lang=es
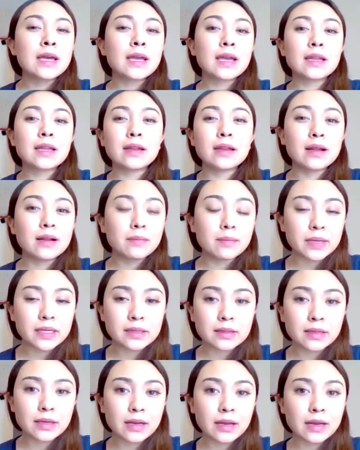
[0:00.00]

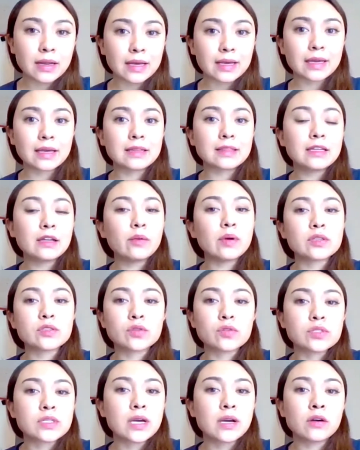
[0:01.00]
Generalmente la gente lo
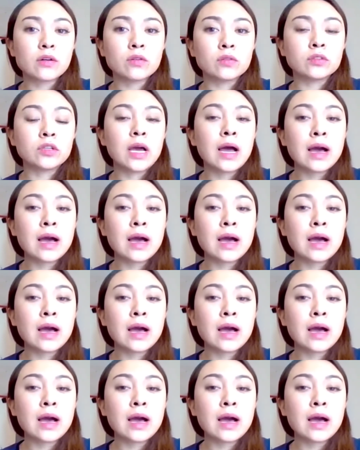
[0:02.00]
asocia con,